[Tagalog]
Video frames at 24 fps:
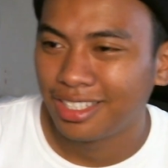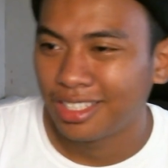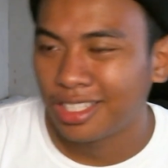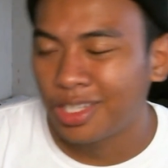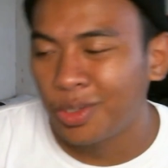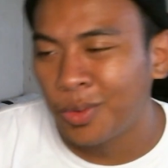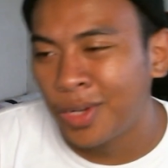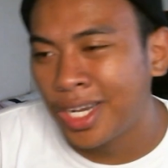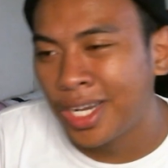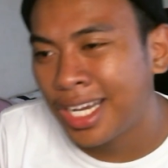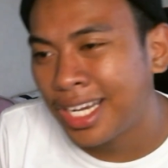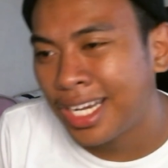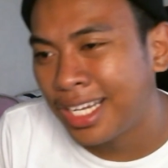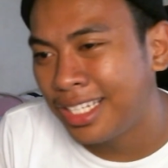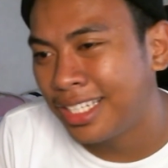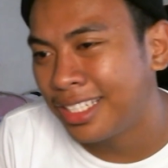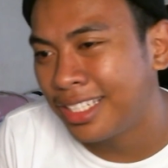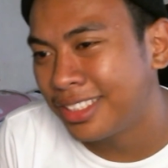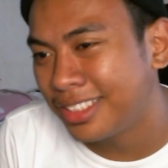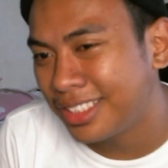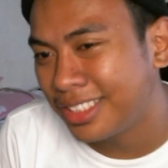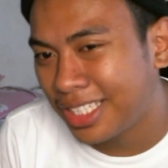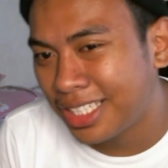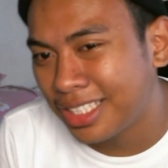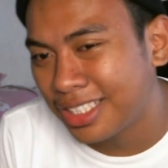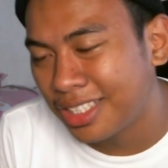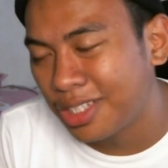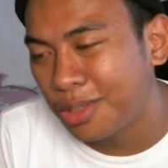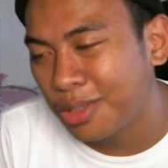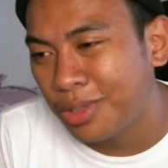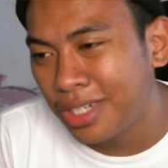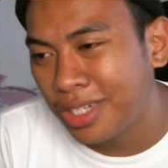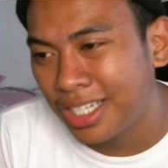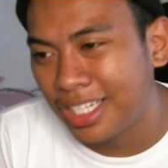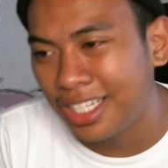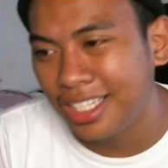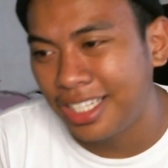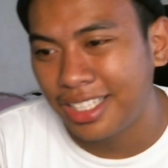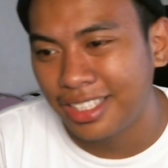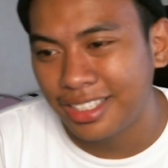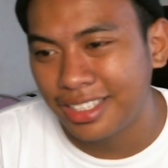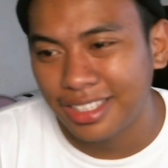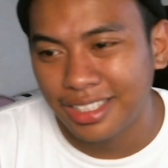Gawa ka lang dyan. Gawa ka lang